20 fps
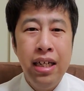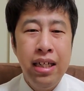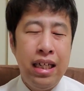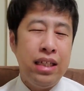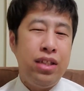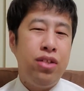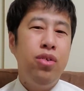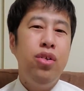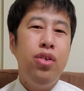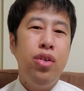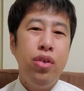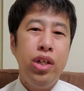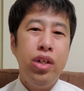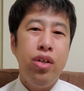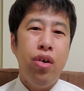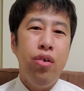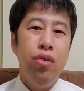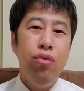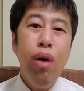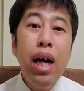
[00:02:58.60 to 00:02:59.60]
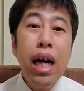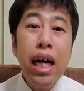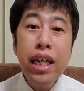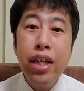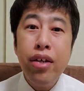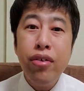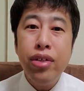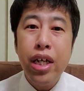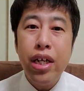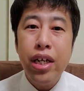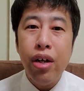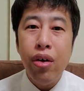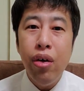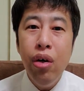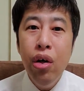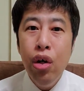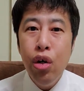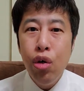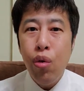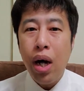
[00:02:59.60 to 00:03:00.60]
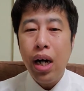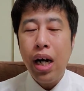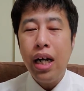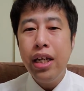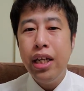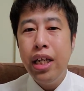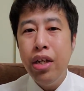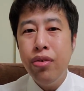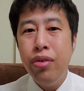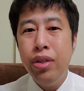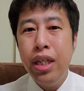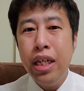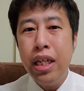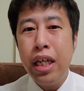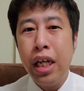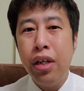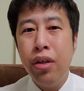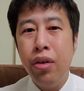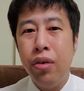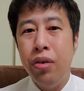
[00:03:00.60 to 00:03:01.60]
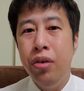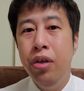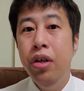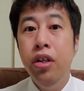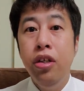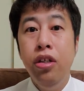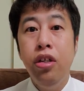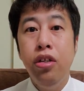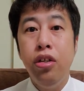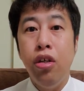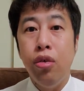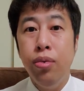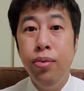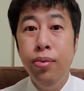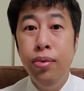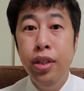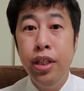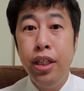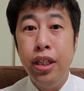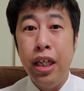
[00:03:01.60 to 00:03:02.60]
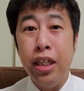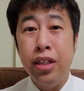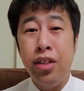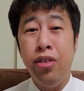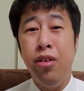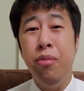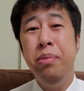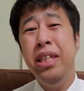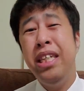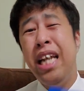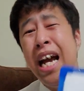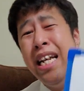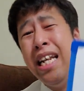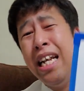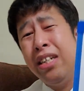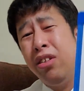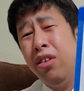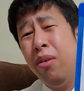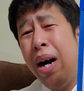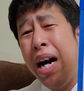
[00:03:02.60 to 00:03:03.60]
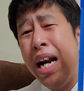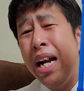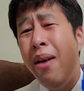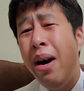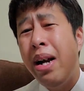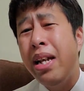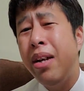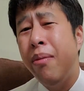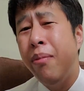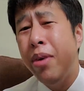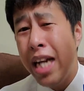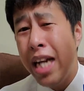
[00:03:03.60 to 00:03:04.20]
じゃその時よ、分かって言ってんだよ。分かって言ってんだけど、いよいよ雰囲気ですよみたいな人も現れても